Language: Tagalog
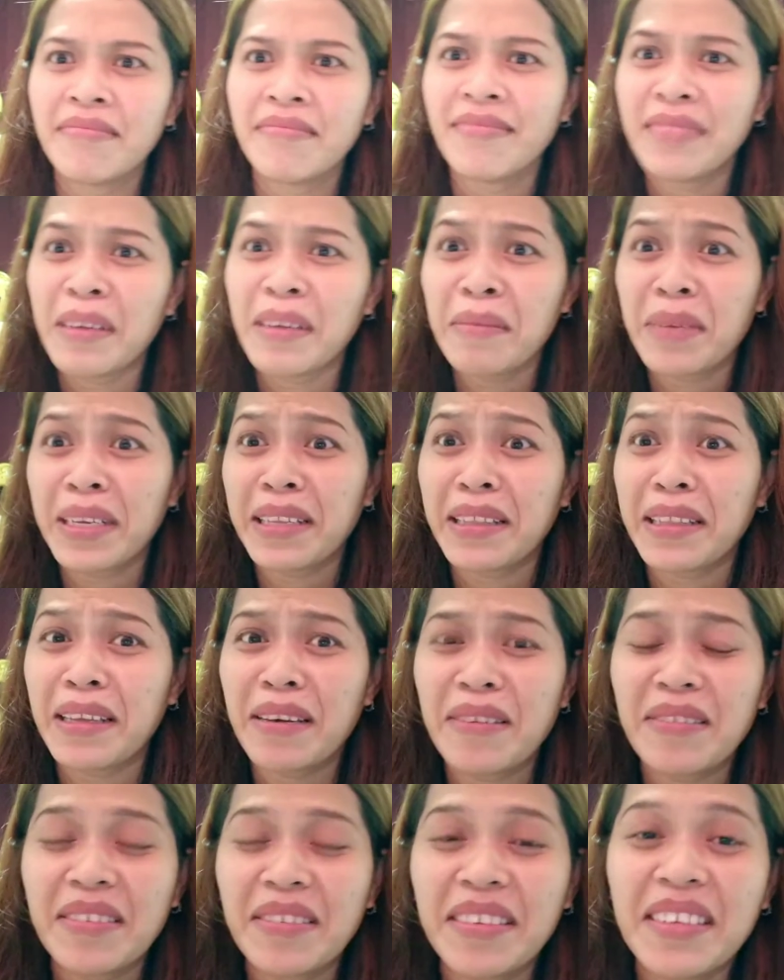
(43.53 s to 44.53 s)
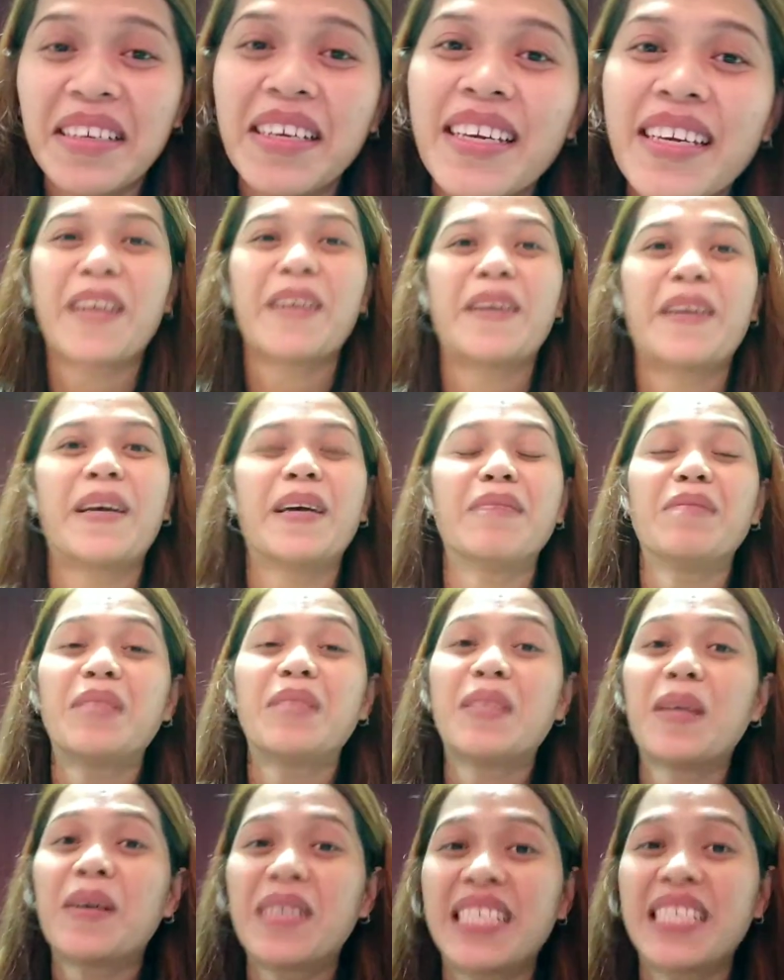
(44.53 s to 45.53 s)
Naminitingog. I'm
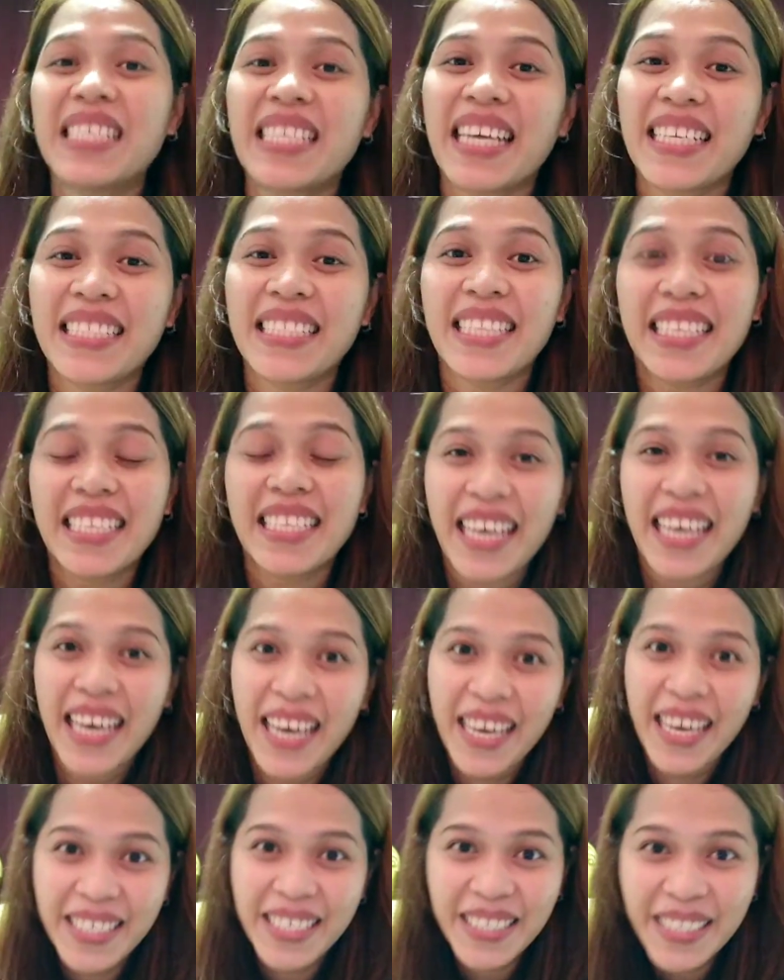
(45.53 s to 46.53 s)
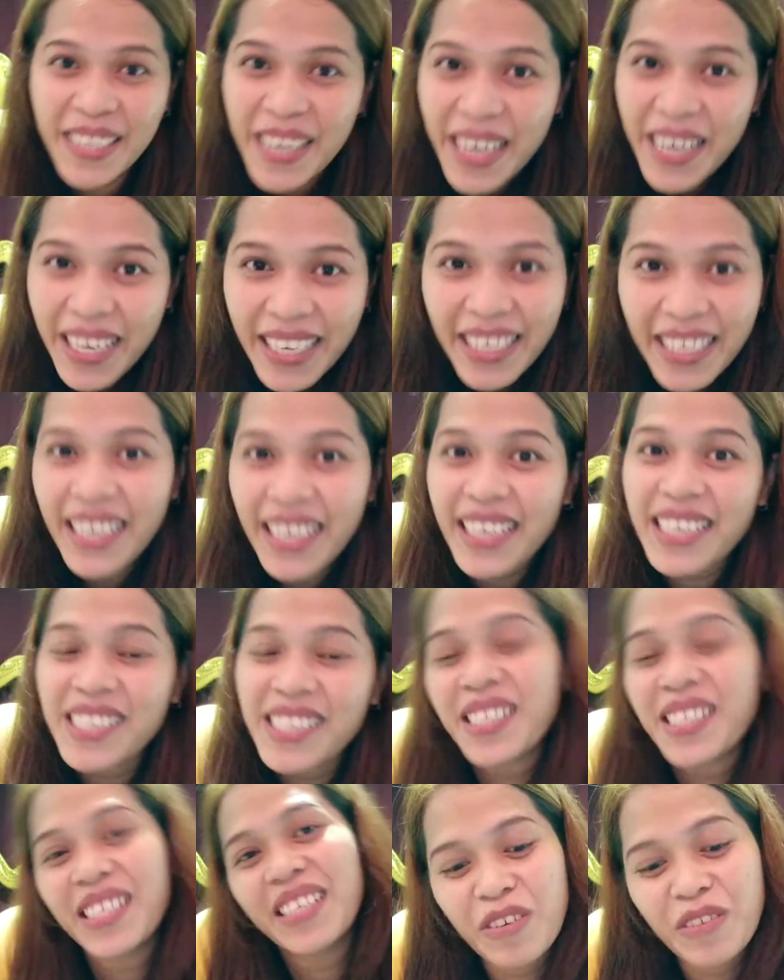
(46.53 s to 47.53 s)
so excited, guys, na
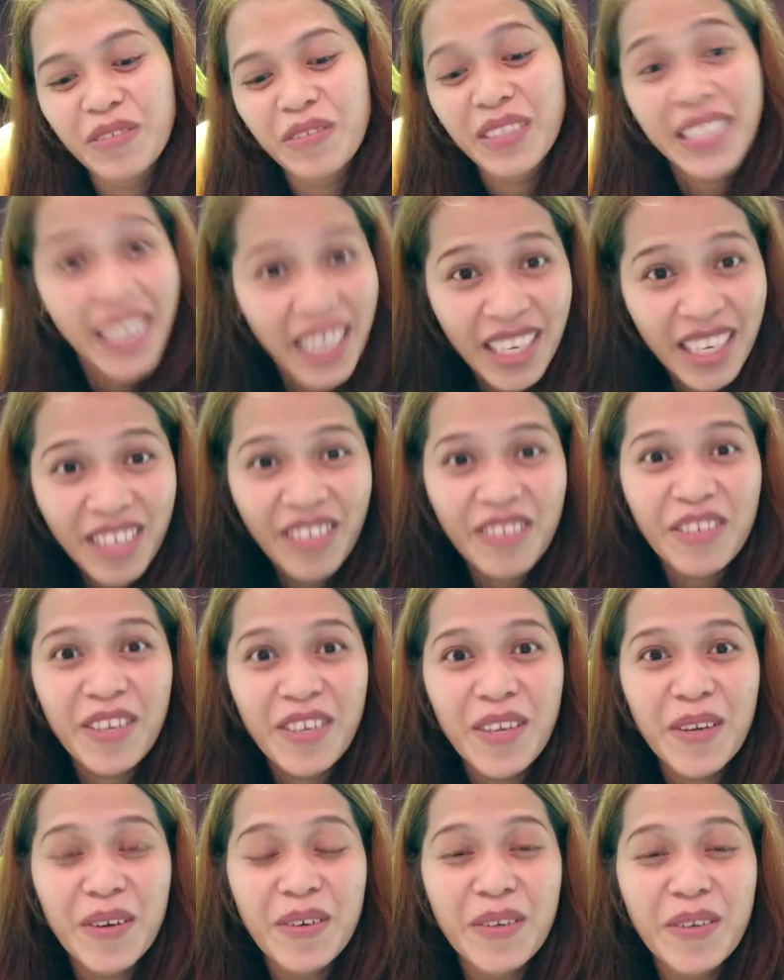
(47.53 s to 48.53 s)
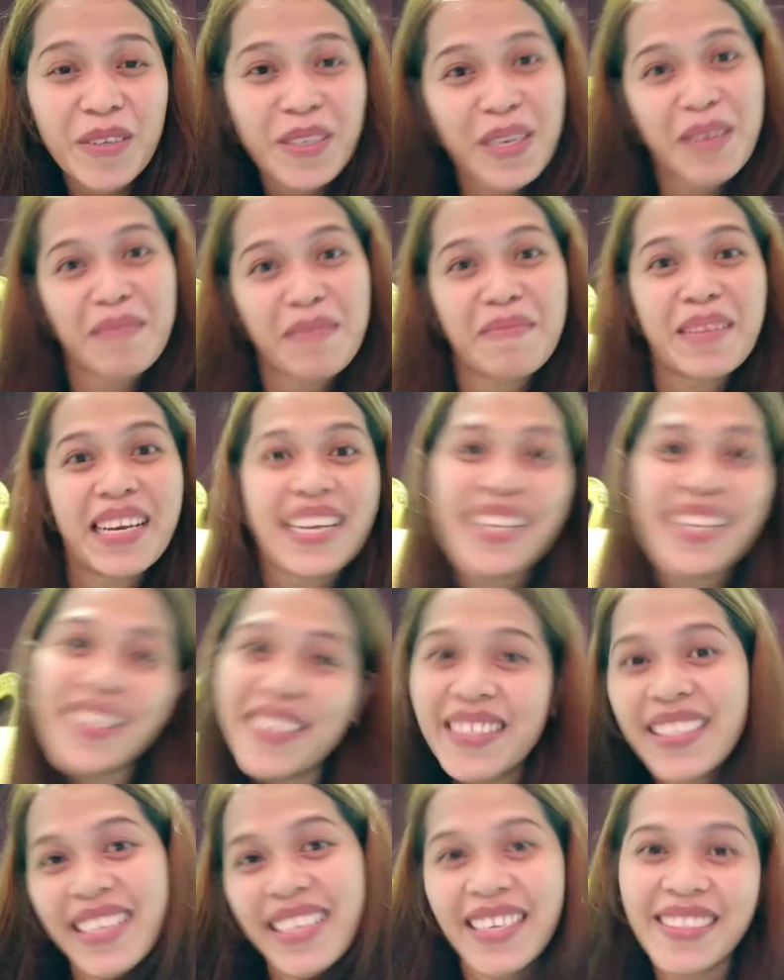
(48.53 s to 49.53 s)
i-share ko sa inyo yung nabili
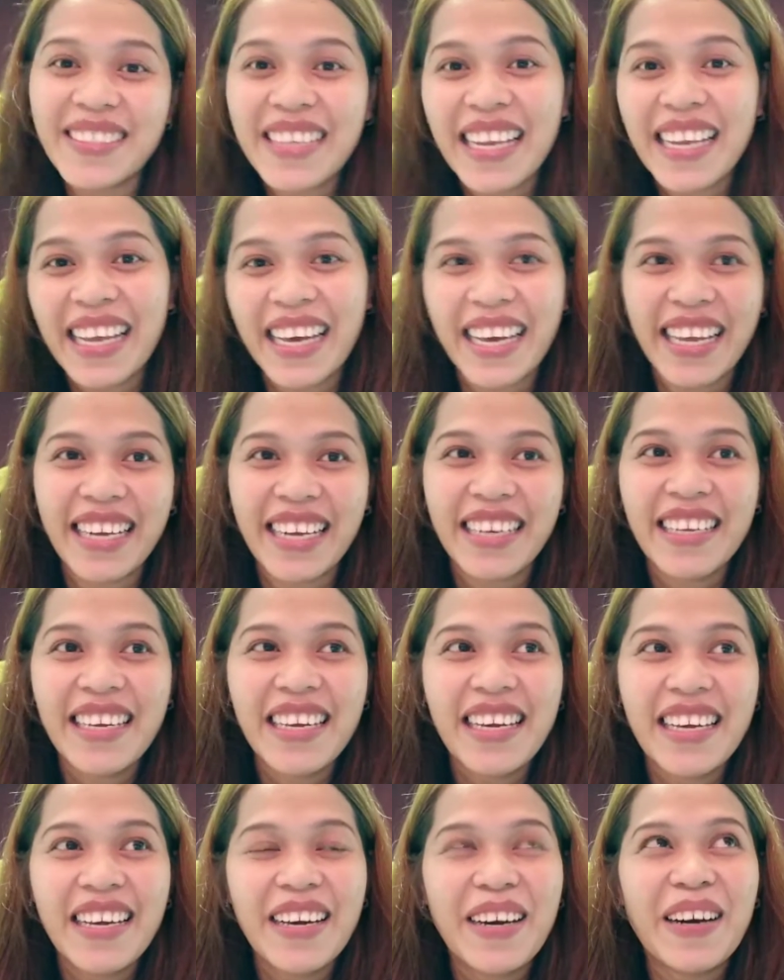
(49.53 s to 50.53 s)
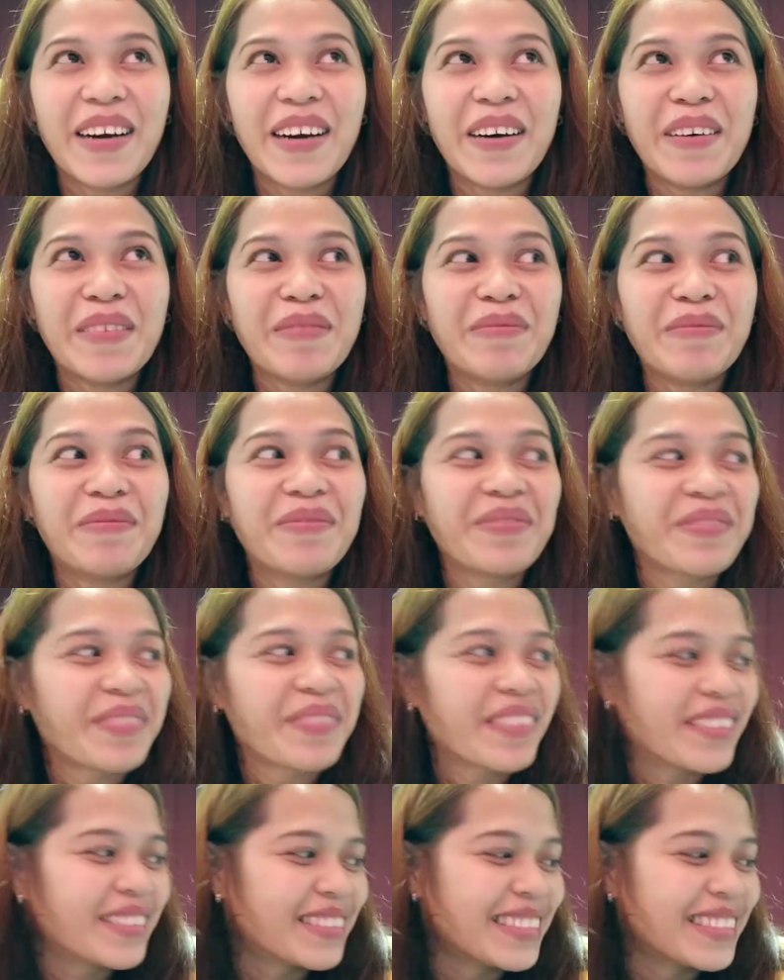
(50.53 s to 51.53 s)
ko sa online. Um,
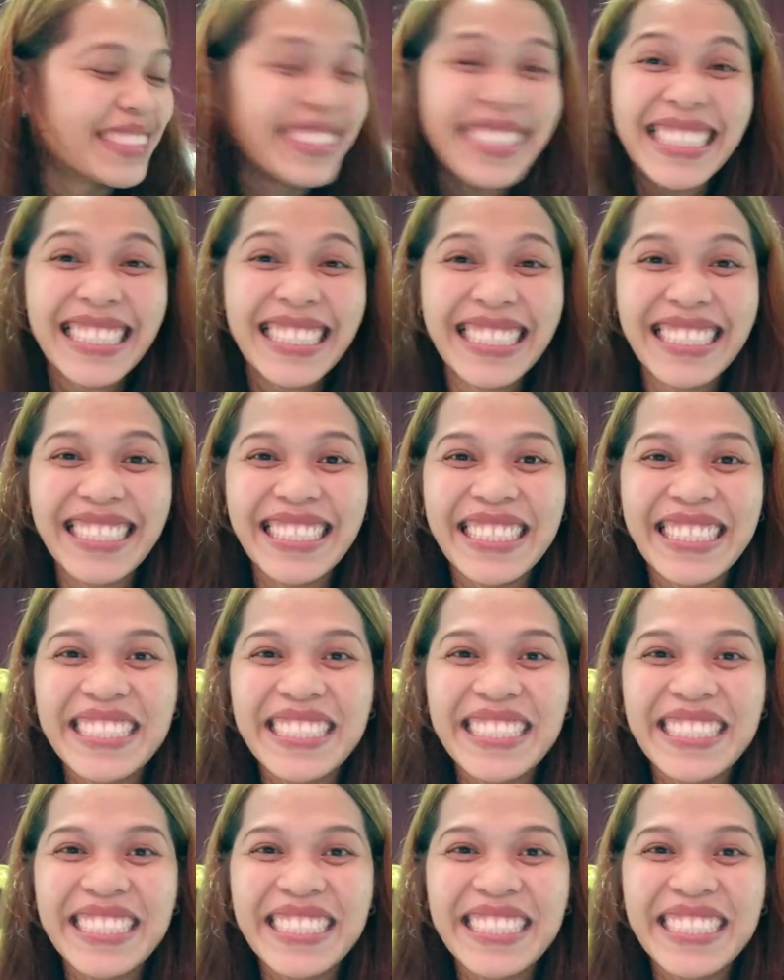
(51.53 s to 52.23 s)
mm,